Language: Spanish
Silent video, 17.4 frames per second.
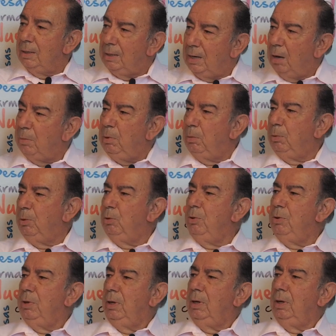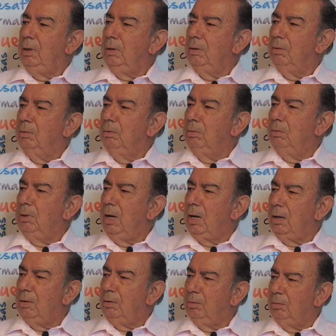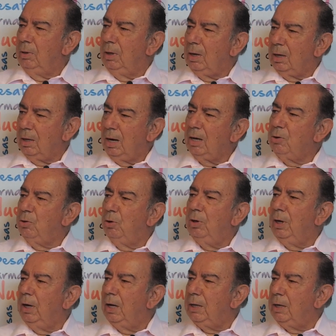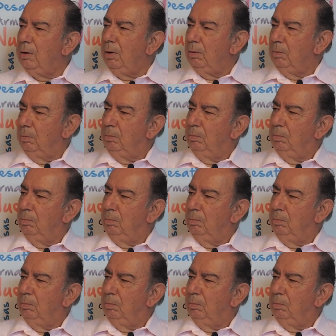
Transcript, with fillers: ya me produce una, reacción negativa.